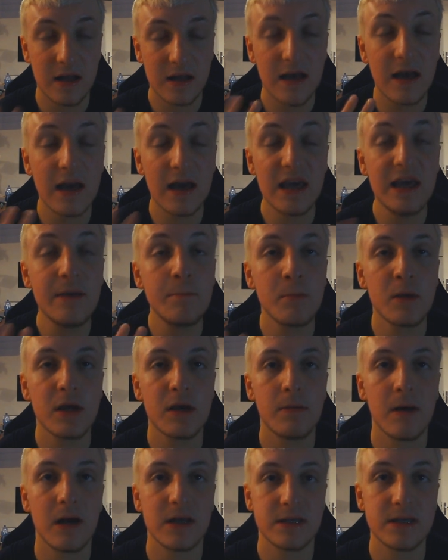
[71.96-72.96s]
gerieben
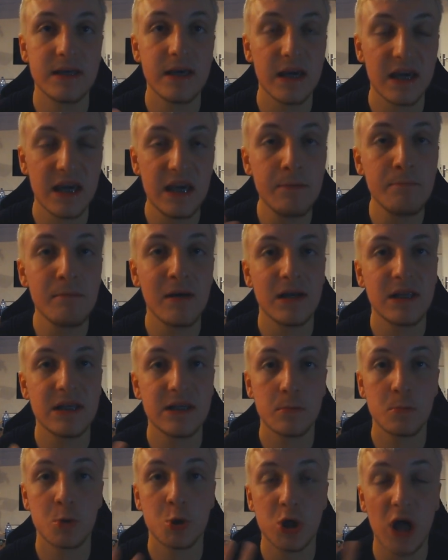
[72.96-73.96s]
quasi. Gerieben an
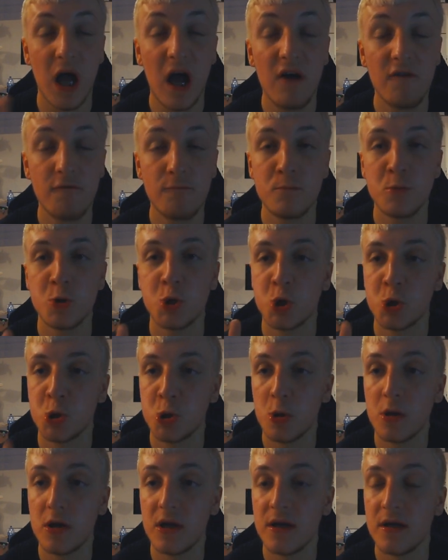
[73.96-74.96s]
diesem scharfen
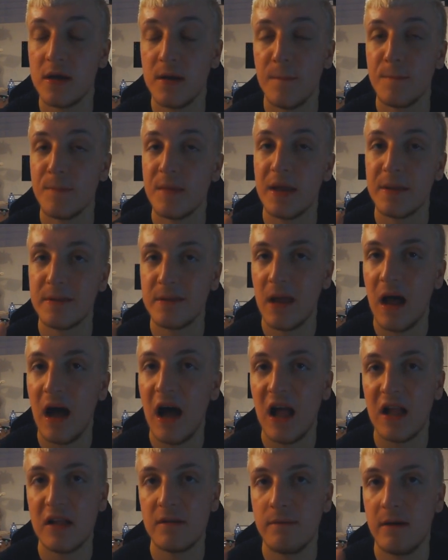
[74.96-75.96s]
Stück
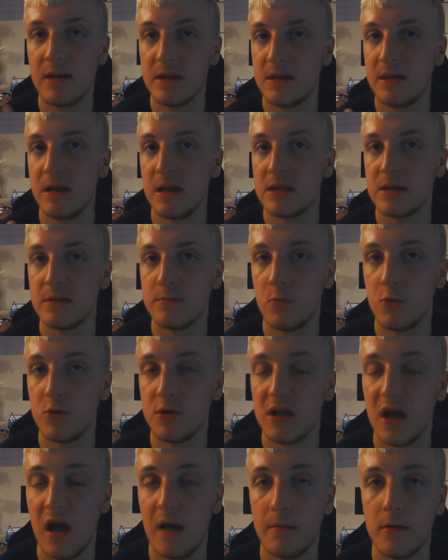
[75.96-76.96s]
Draht, was ich jetzt im
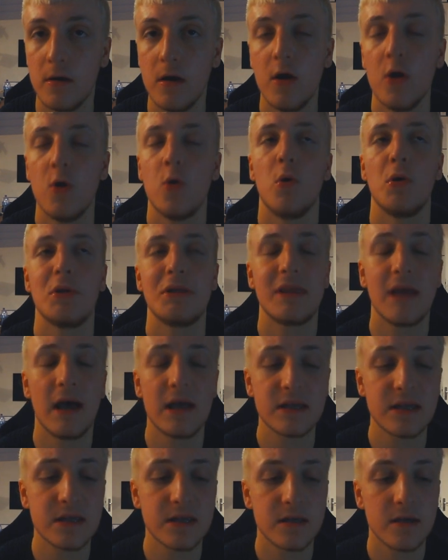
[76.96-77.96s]
Mund habe. Und
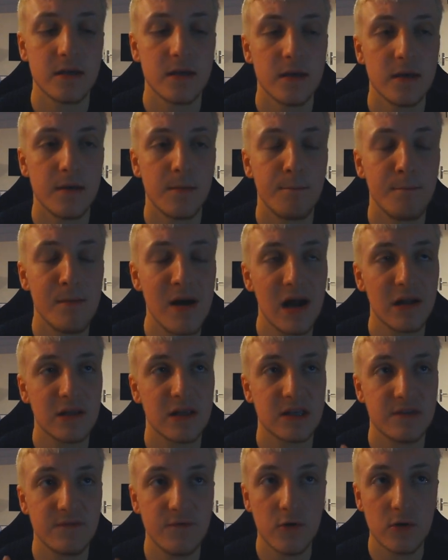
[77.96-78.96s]
das
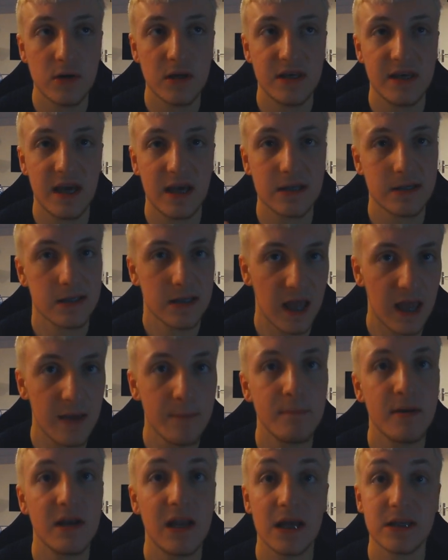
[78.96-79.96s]
macht es wirklich
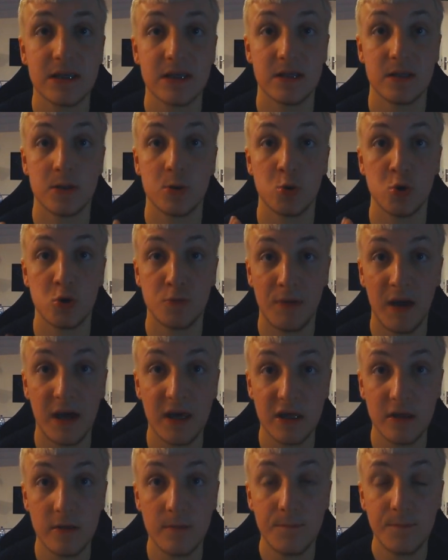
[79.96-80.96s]
extrem belastend zu
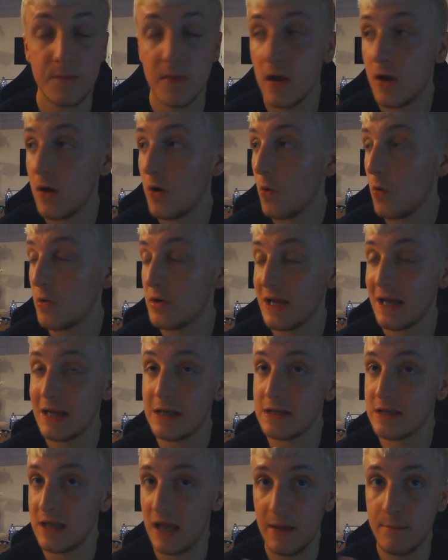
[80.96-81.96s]
sprechen und
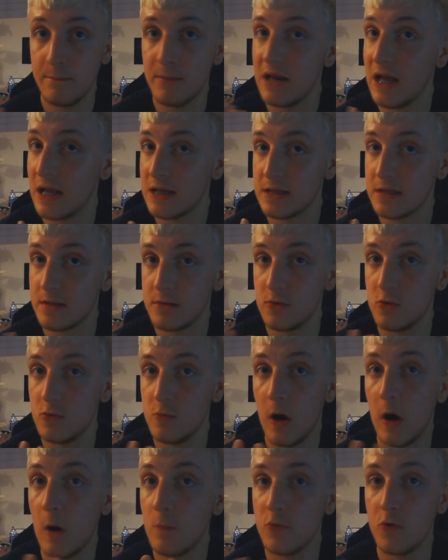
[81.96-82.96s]
extrem belastend
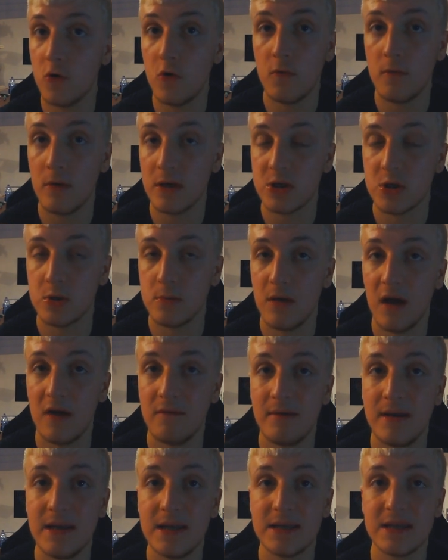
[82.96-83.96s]
überhaupt irgendwas zu
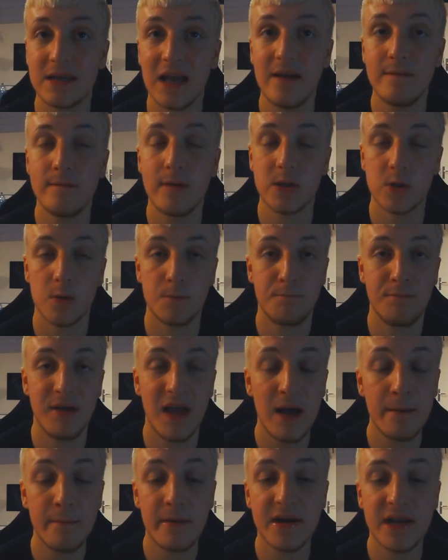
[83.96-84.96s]
machen, weil es ist einfach so ein
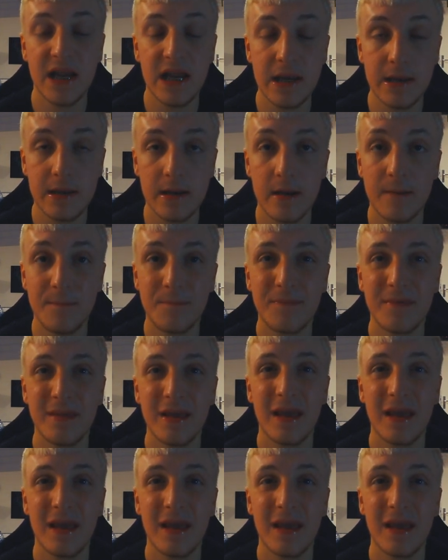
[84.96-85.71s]
permanenter